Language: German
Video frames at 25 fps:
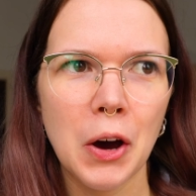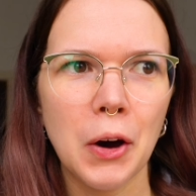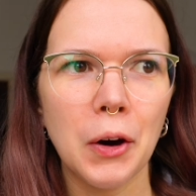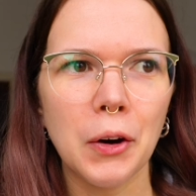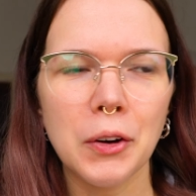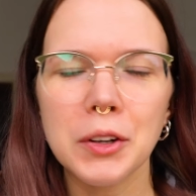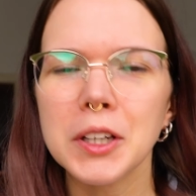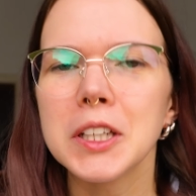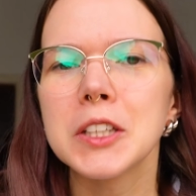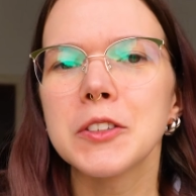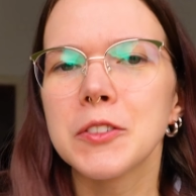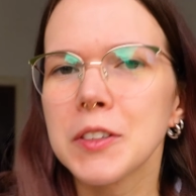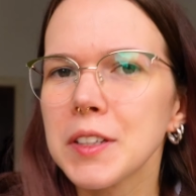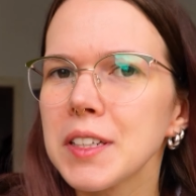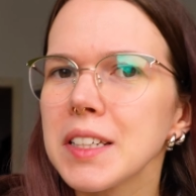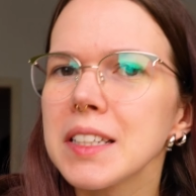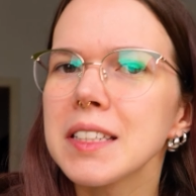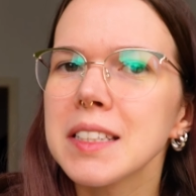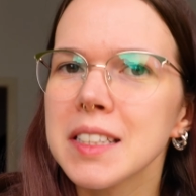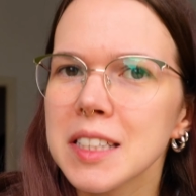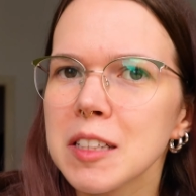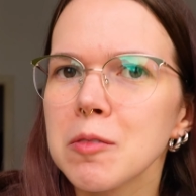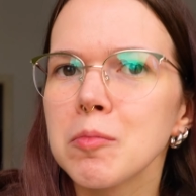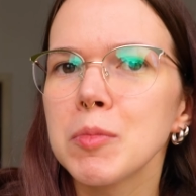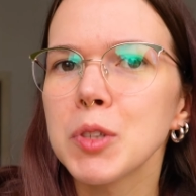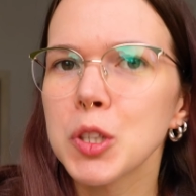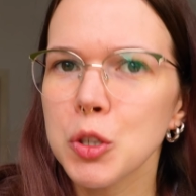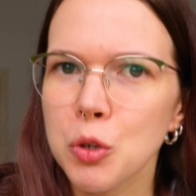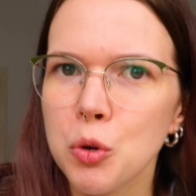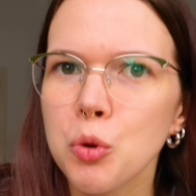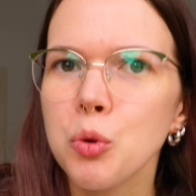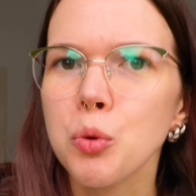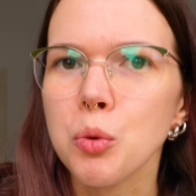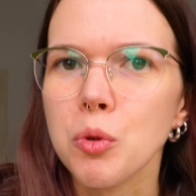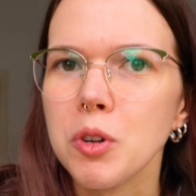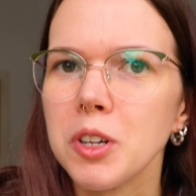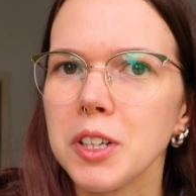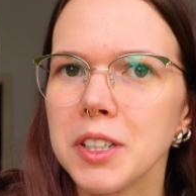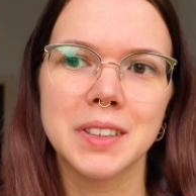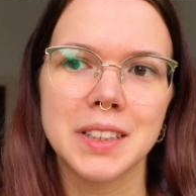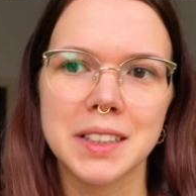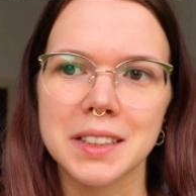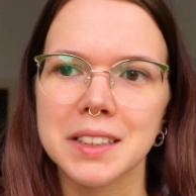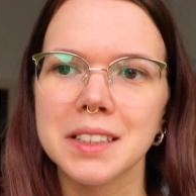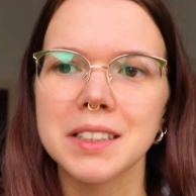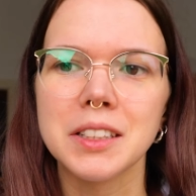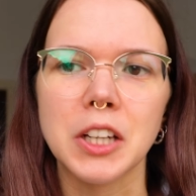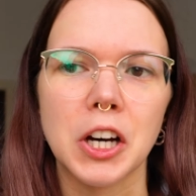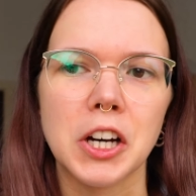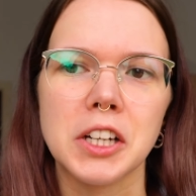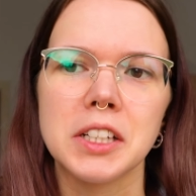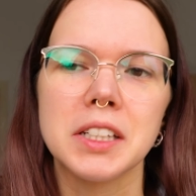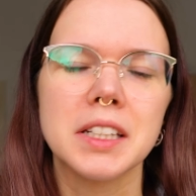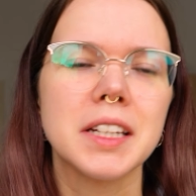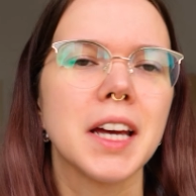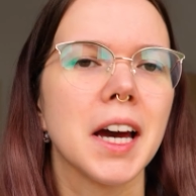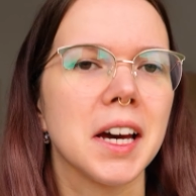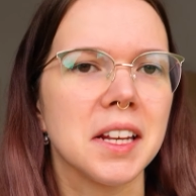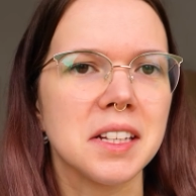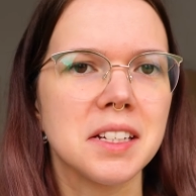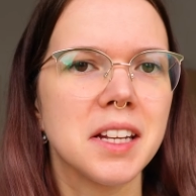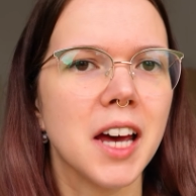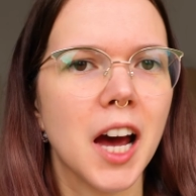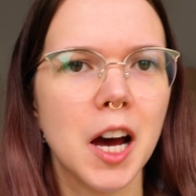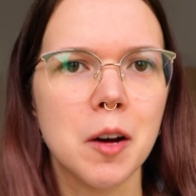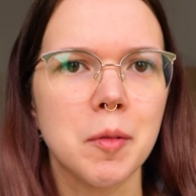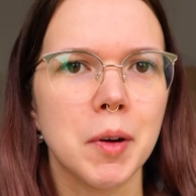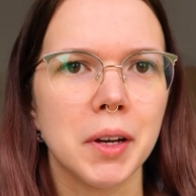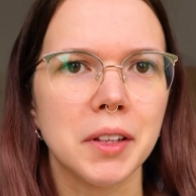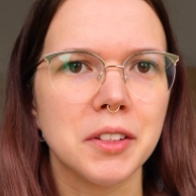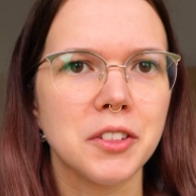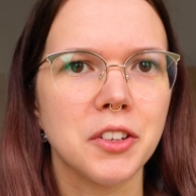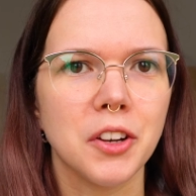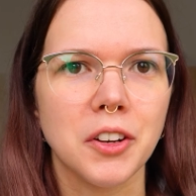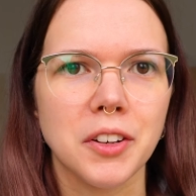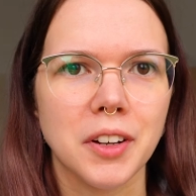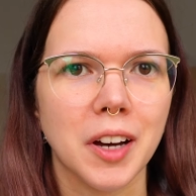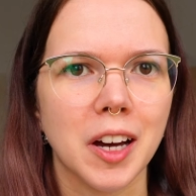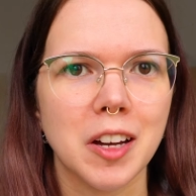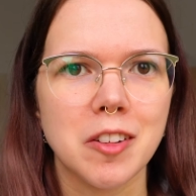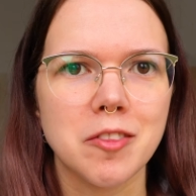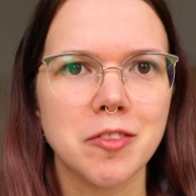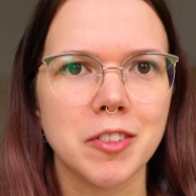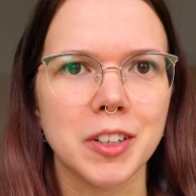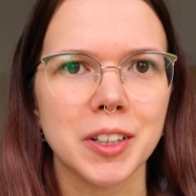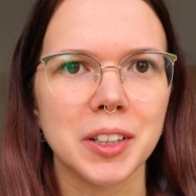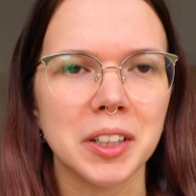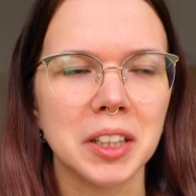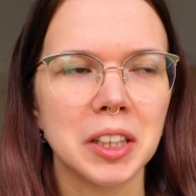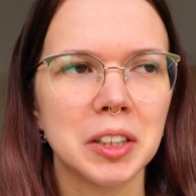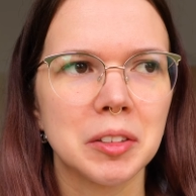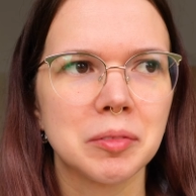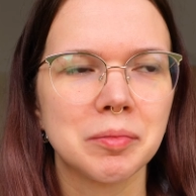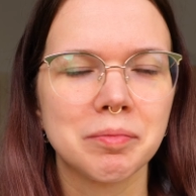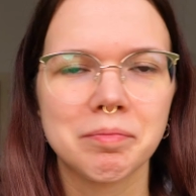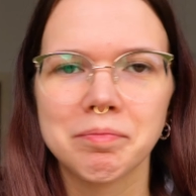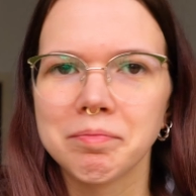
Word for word: Und ich finde es ziemlich cool. Das ist heute der erste Arbeitsschritt einfach.